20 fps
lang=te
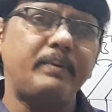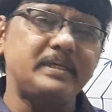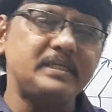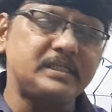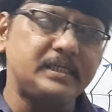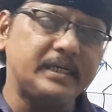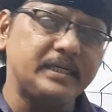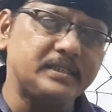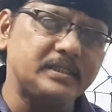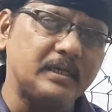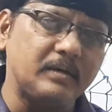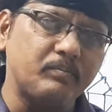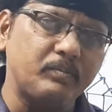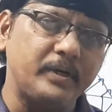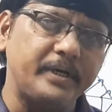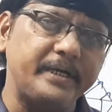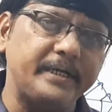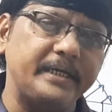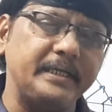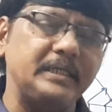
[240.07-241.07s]
బెస్ట్
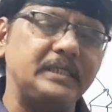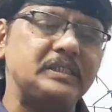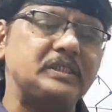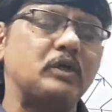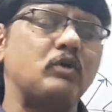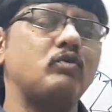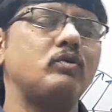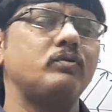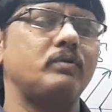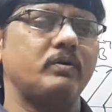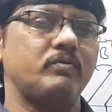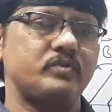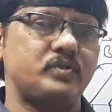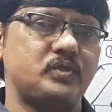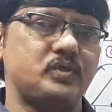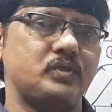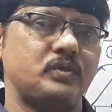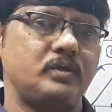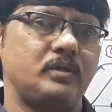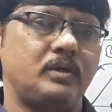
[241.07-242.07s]
ఎగ్జాంపుల్ ఏంటి సౌండ్
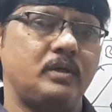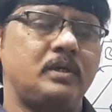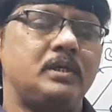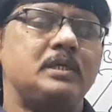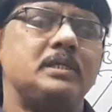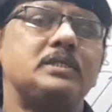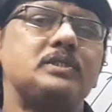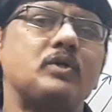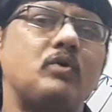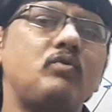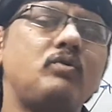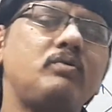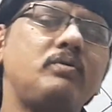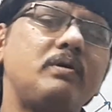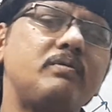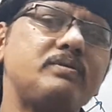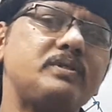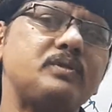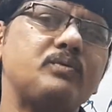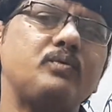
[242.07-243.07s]
వేవ్స్ సౌండ్
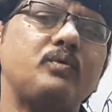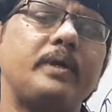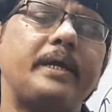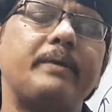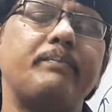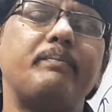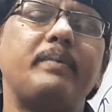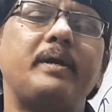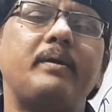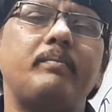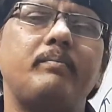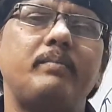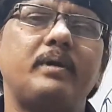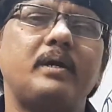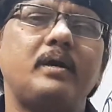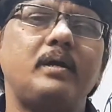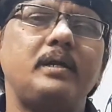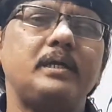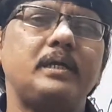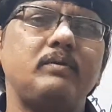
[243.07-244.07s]
వేవ్స్ మె
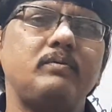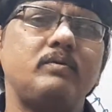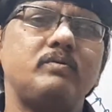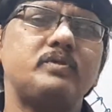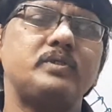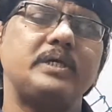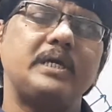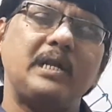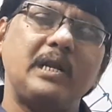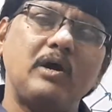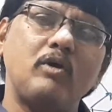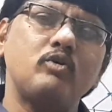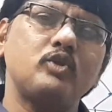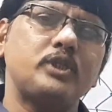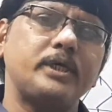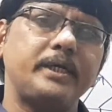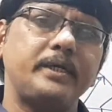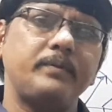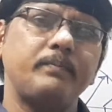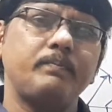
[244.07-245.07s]
మెకానికల్ వేవ్స్ ఎలా
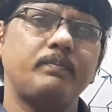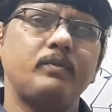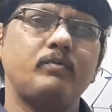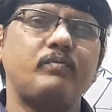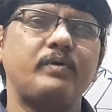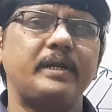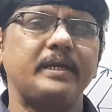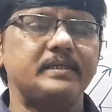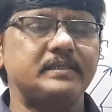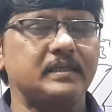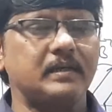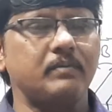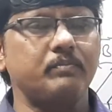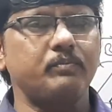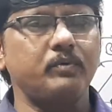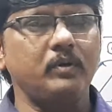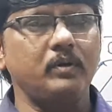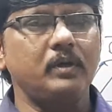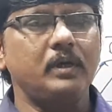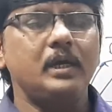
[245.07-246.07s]
అవుతాయి ఫర్
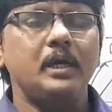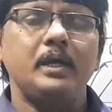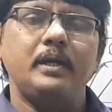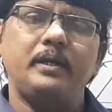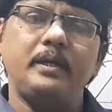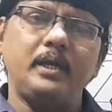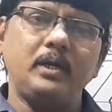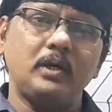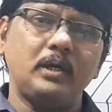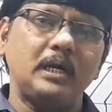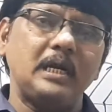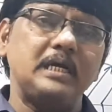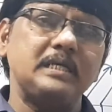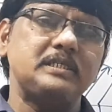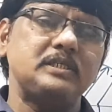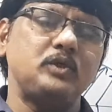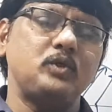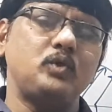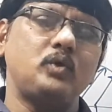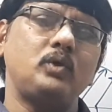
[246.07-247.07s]
ఎగ్జాంపుల్ నేను
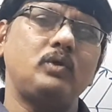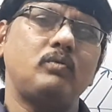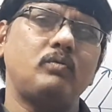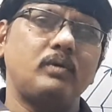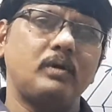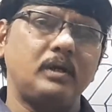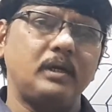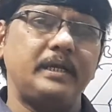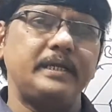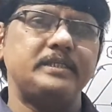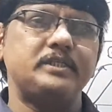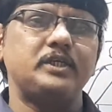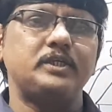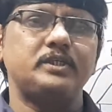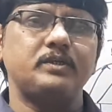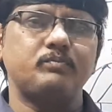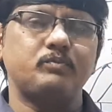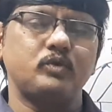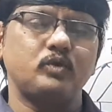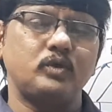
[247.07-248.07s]
క్లాస్లో ఒక లెక్చర్
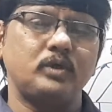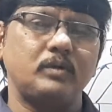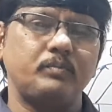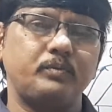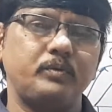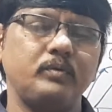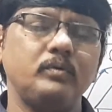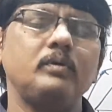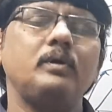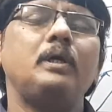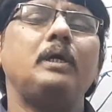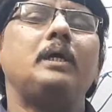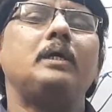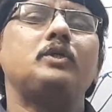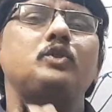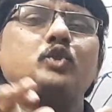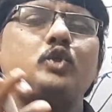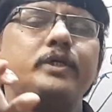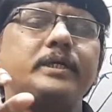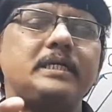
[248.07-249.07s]
చెప్తూ ఉన్నప్పుడు
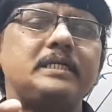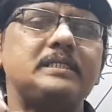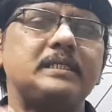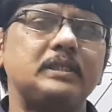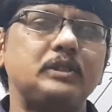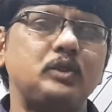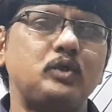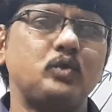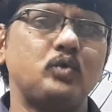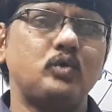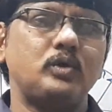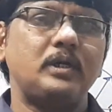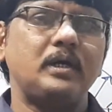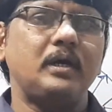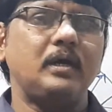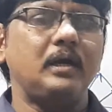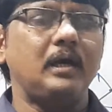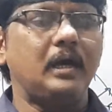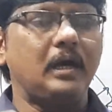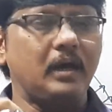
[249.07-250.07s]
స్టూడెంట్స్ అందరూ కూడా
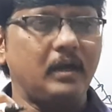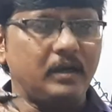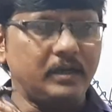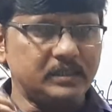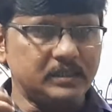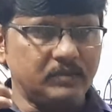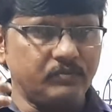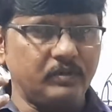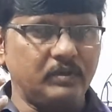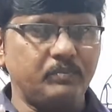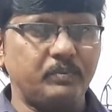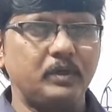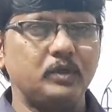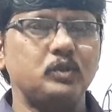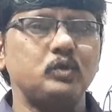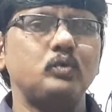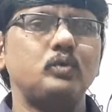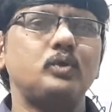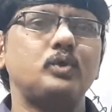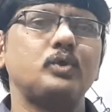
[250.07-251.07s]
ఆ లెసన్
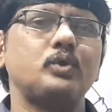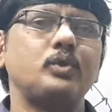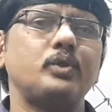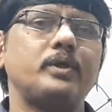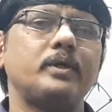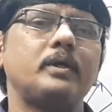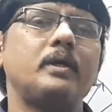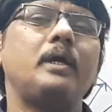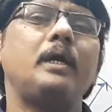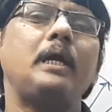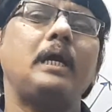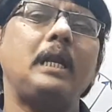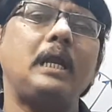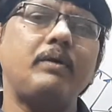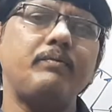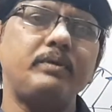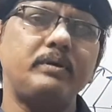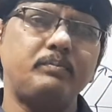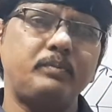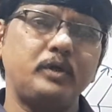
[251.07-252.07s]
వినపడుతూ ఉంటుంది ఎలా
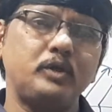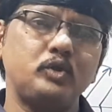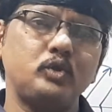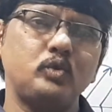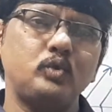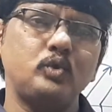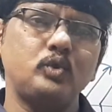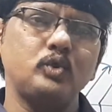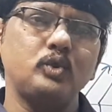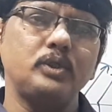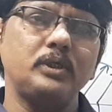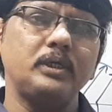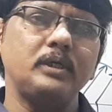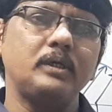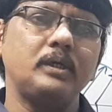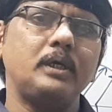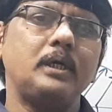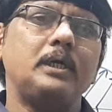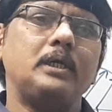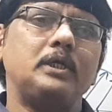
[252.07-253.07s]
వినపడుతూ ఉంటుంది
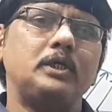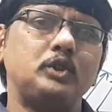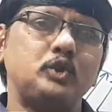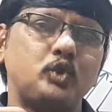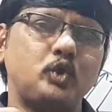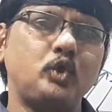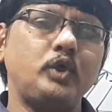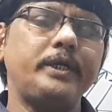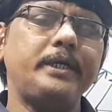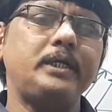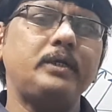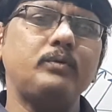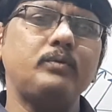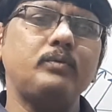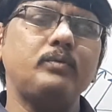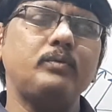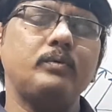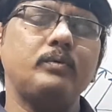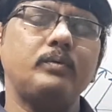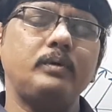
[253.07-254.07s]
ఈ స్టూడెంట్
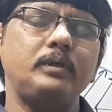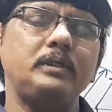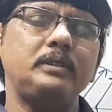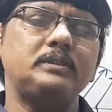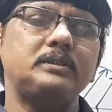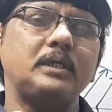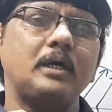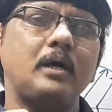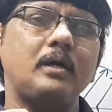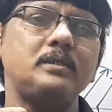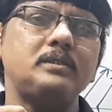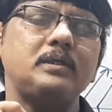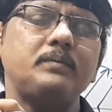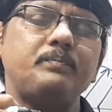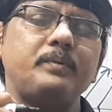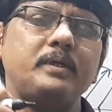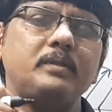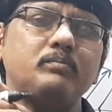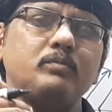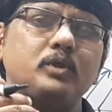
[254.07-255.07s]
ఈ సార్
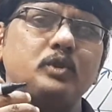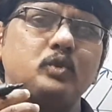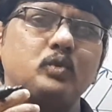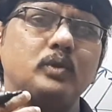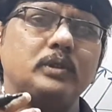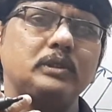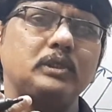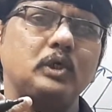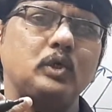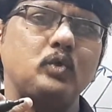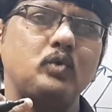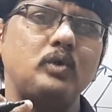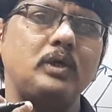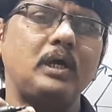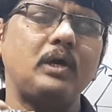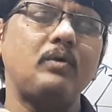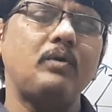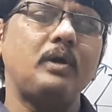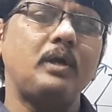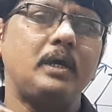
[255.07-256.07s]
చెప్పేది మొత్తం అంతా
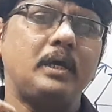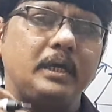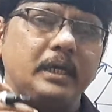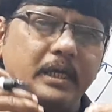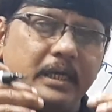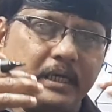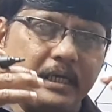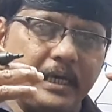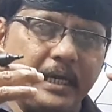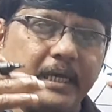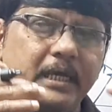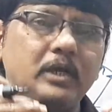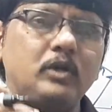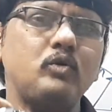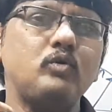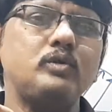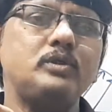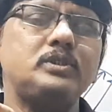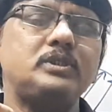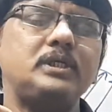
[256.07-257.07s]
కూడా ఈ ఎయిర్
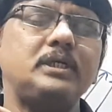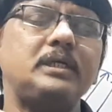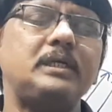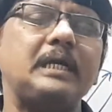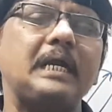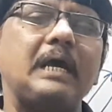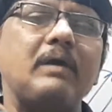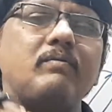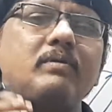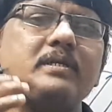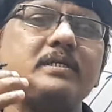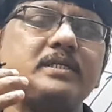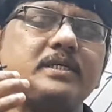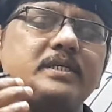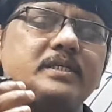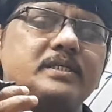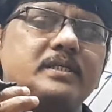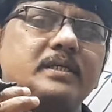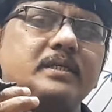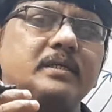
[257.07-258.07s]
నుంచి ట్రావెల్
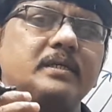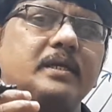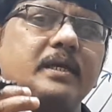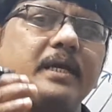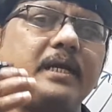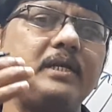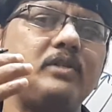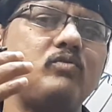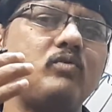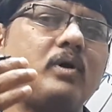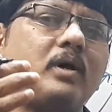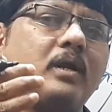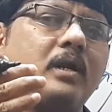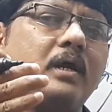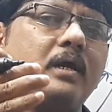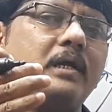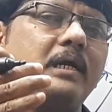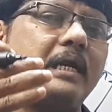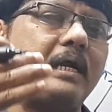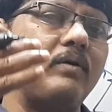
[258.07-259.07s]
చేసి ఎయిర్ ద్వారా
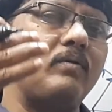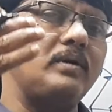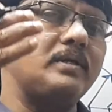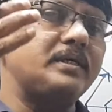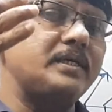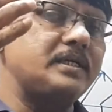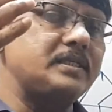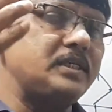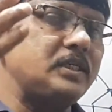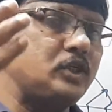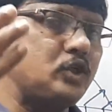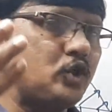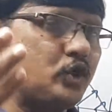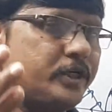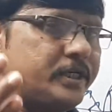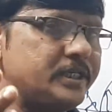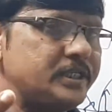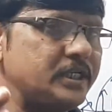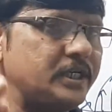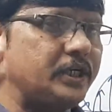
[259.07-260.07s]
ట్రావెల్ చేసి
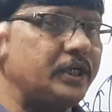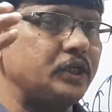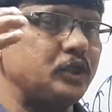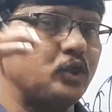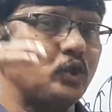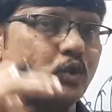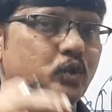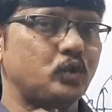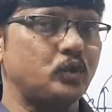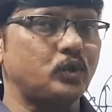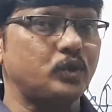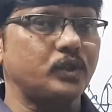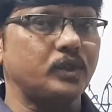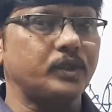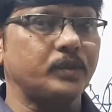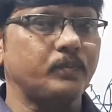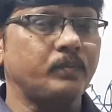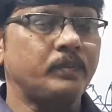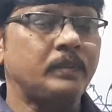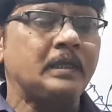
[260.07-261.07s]
స్టూడెంట్స్ని రీచ్ అవుతూ ఉంటుంది
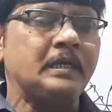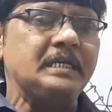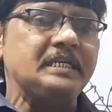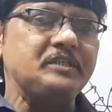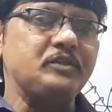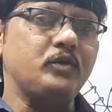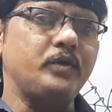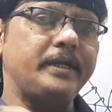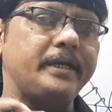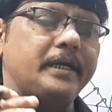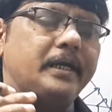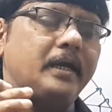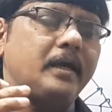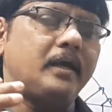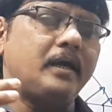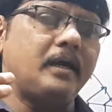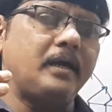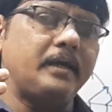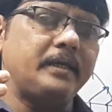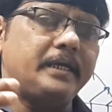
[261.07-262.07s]
సో ఇక్కడ
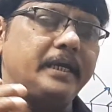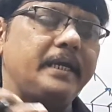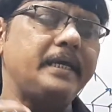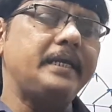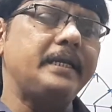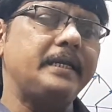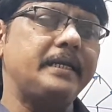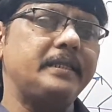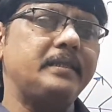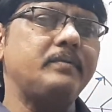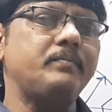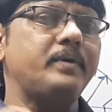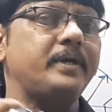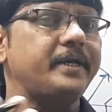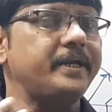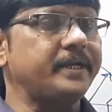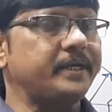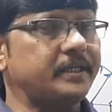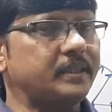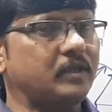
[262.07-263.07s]
ఎయిర్ అనేది
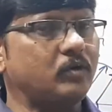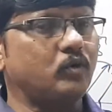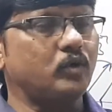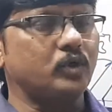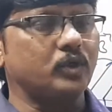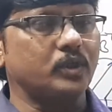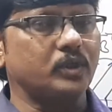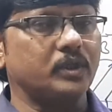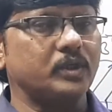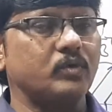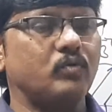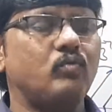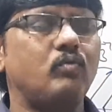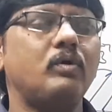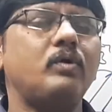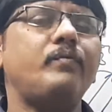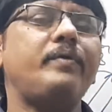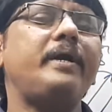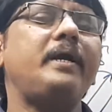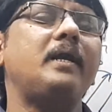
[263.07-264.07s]
మీడియం కింద ఉంటుంది
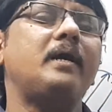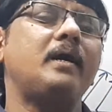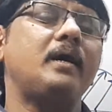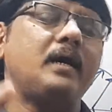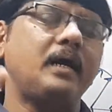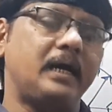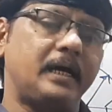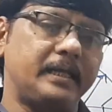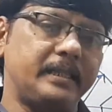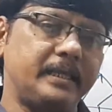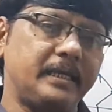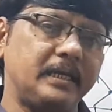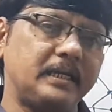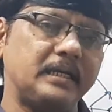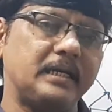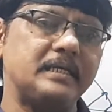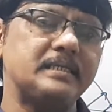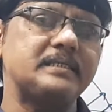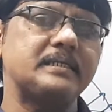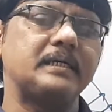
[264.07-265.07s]
ఒకవేళ అదే
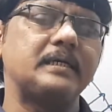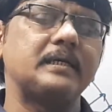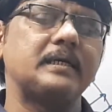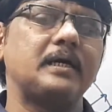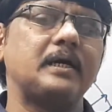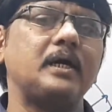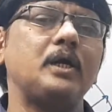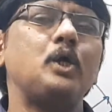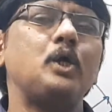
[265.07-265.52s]
క్లాస్ కనుక